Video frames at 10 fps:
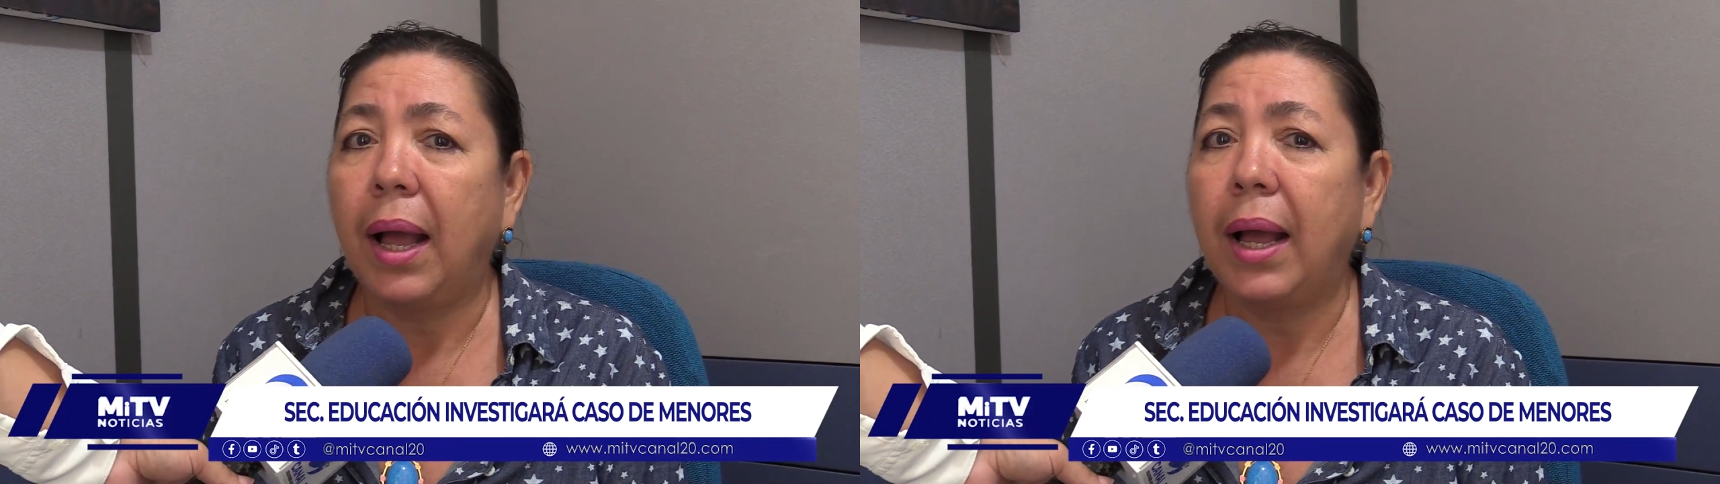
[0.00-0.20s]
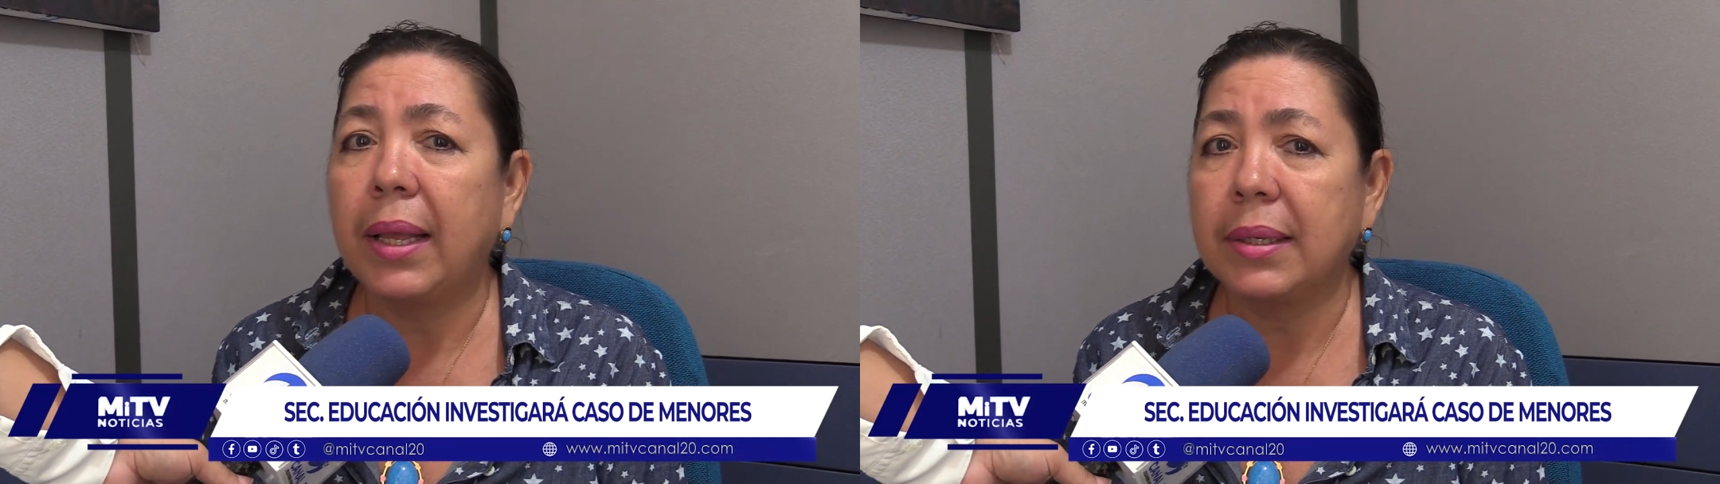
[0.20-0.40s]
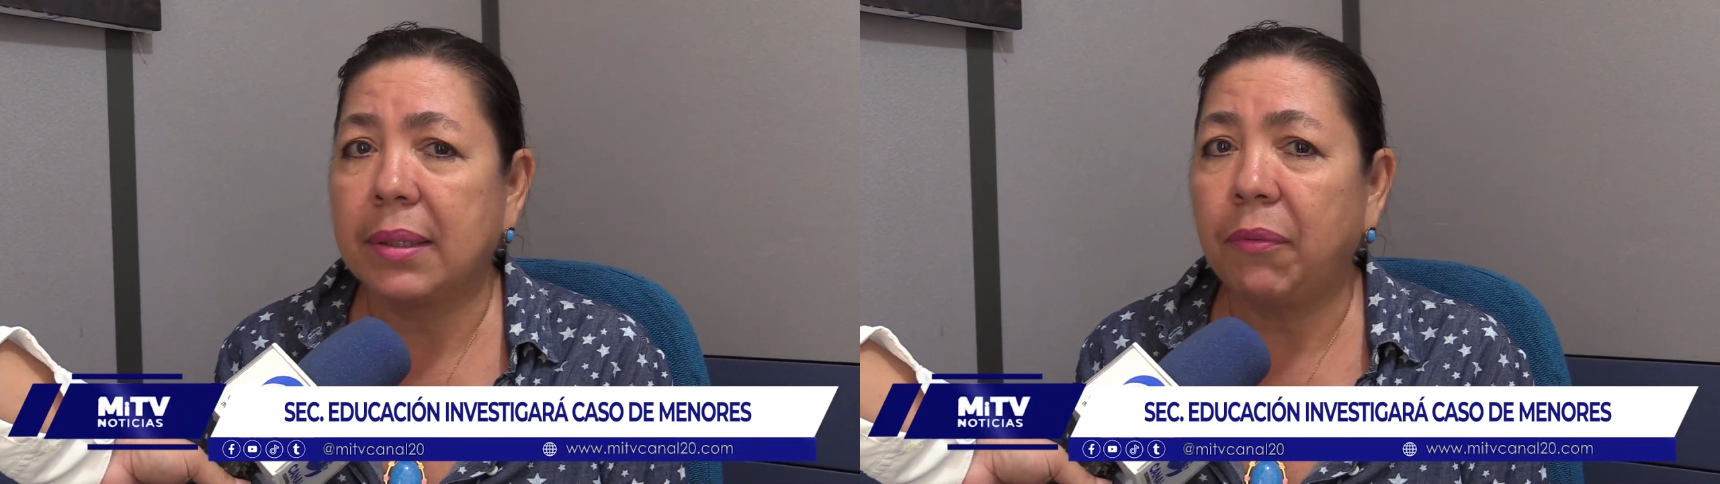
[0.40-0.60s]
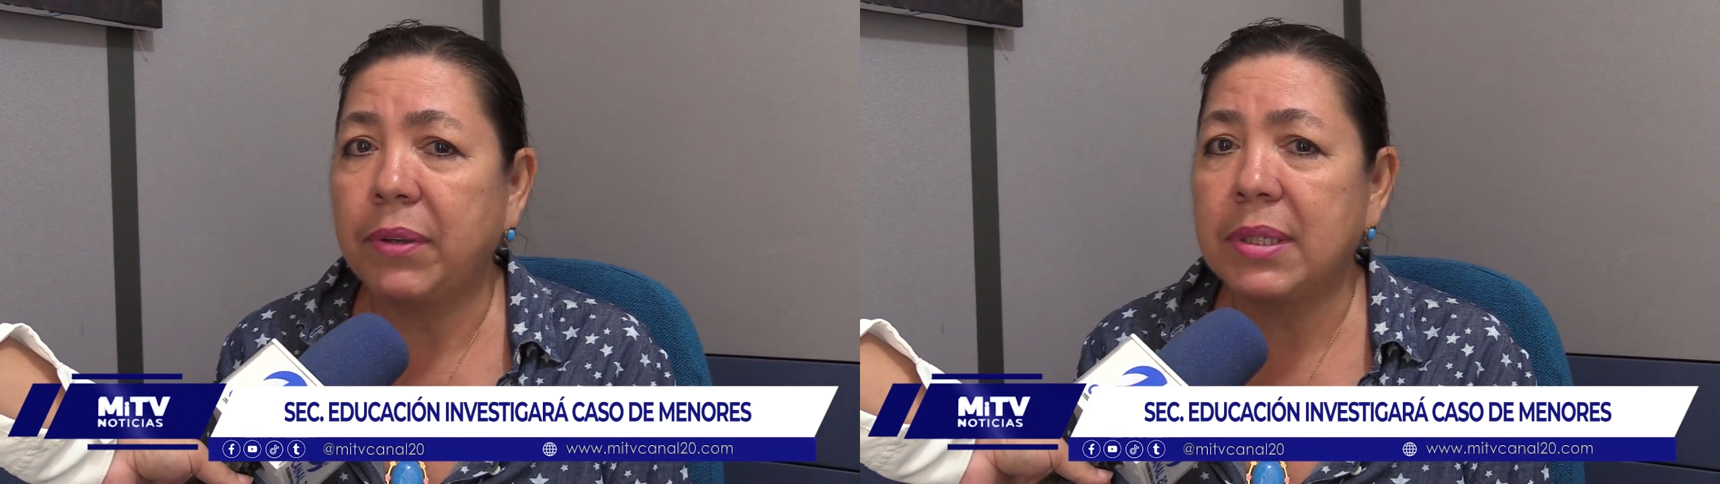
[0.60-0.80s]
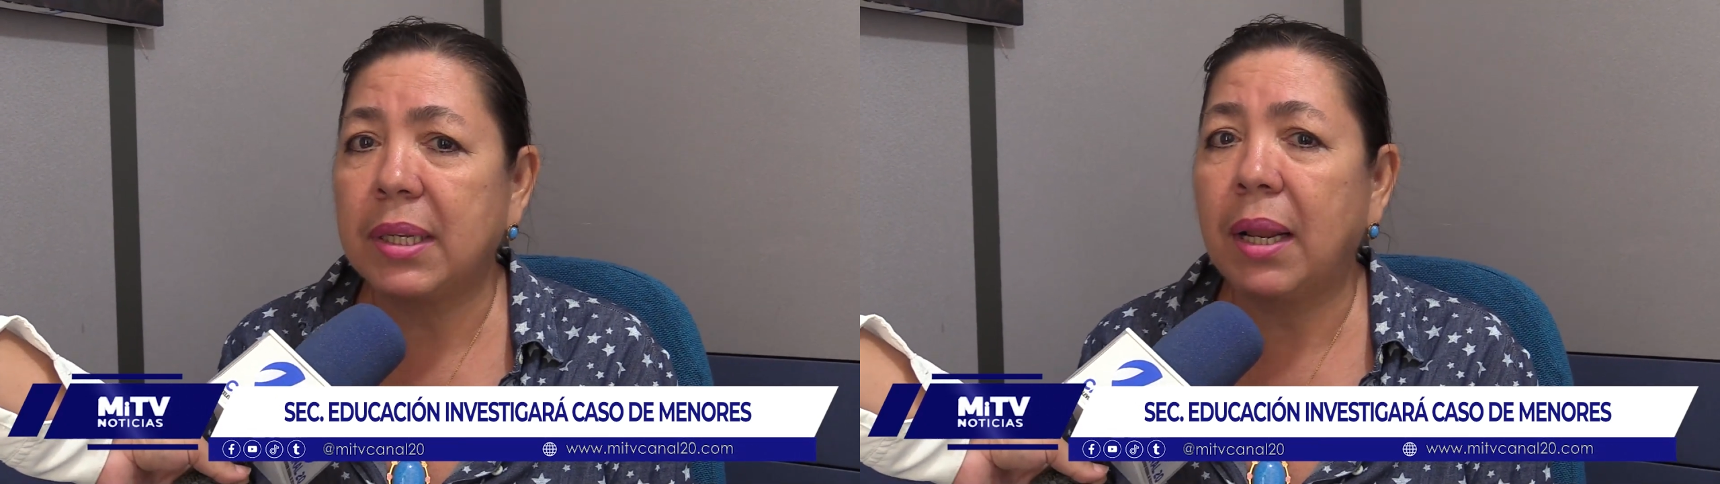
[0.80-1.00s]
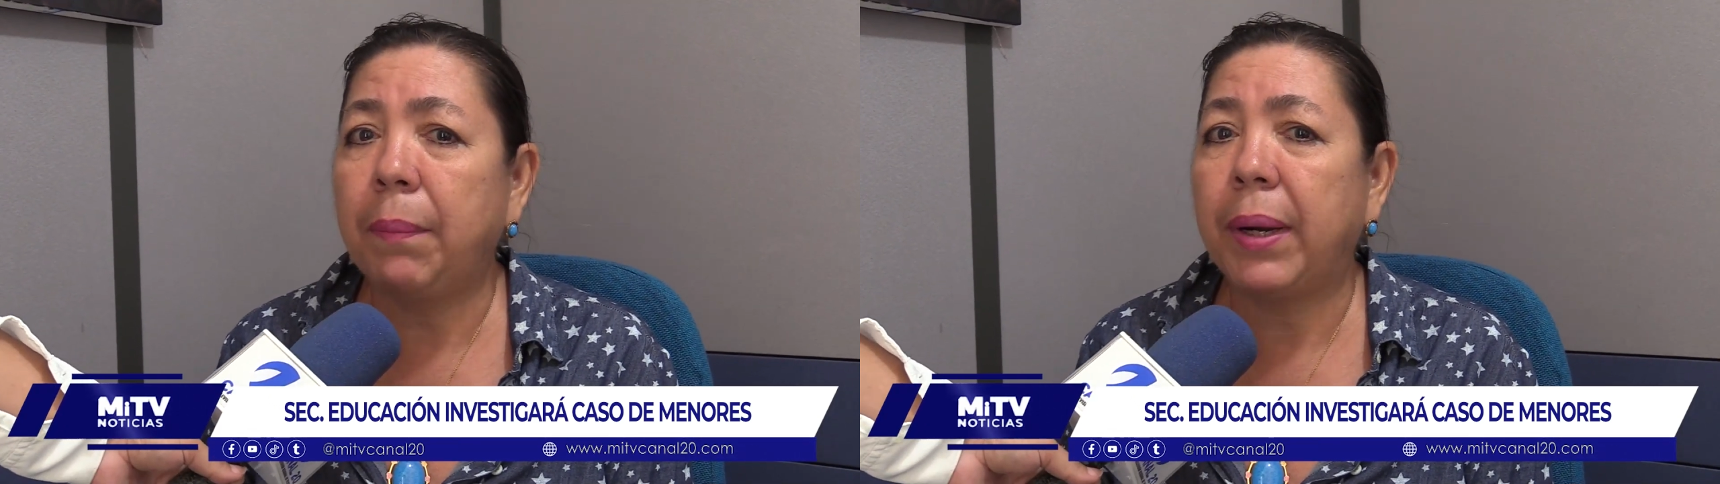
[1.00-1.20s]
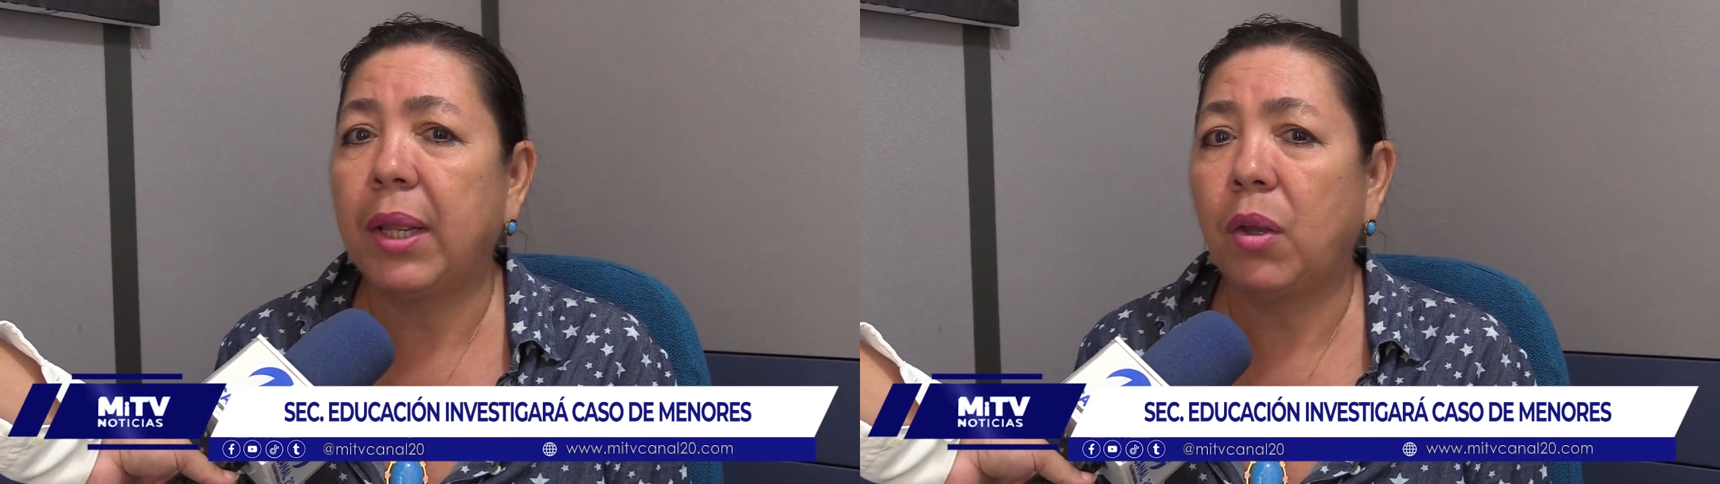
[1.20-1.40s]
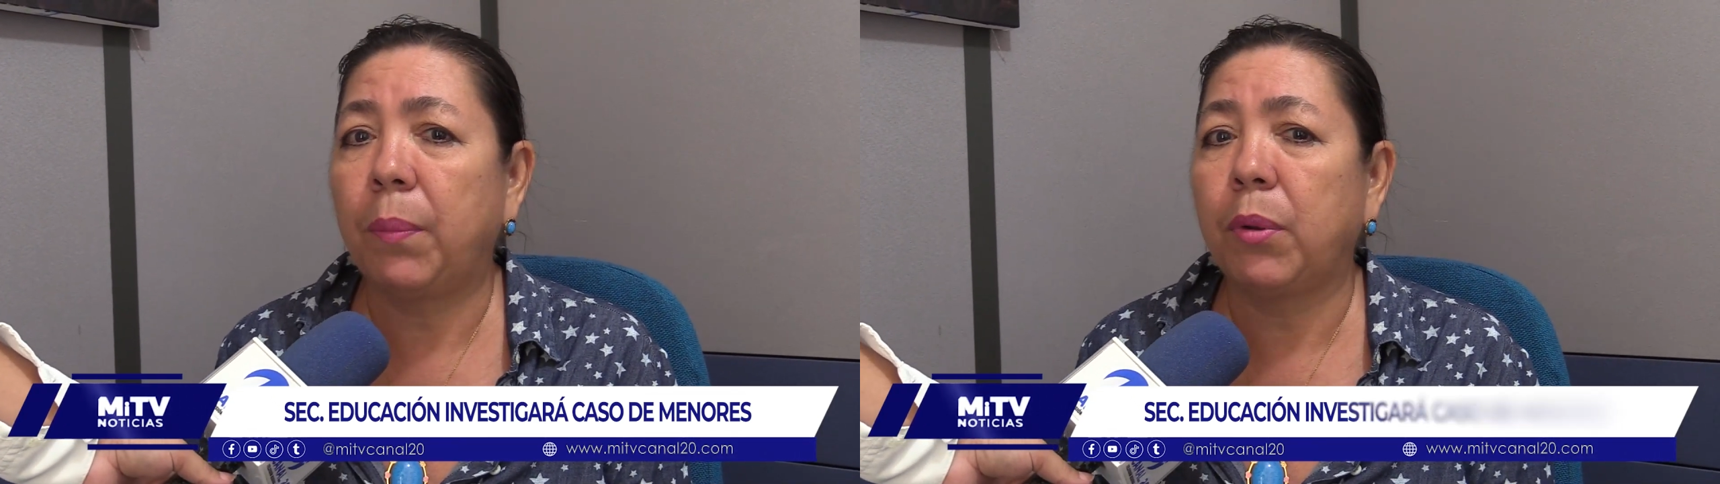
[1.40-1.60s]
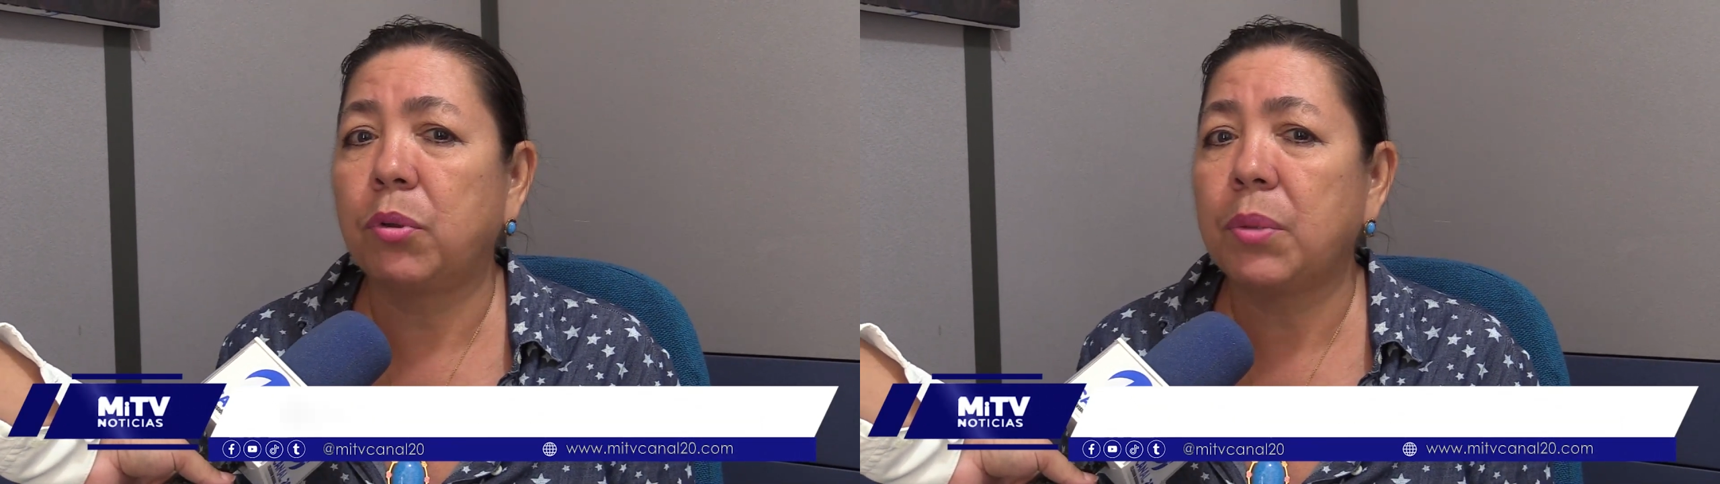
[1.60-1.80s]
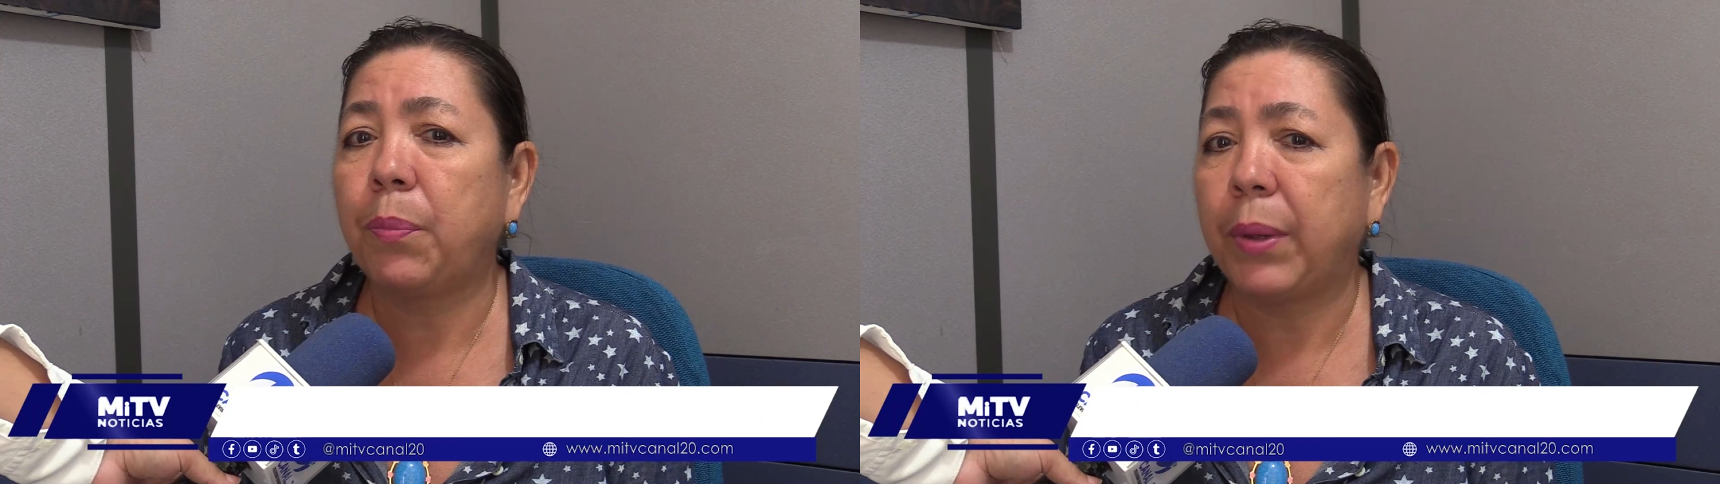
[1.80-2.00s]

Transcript: a esta oficina para yo de pronto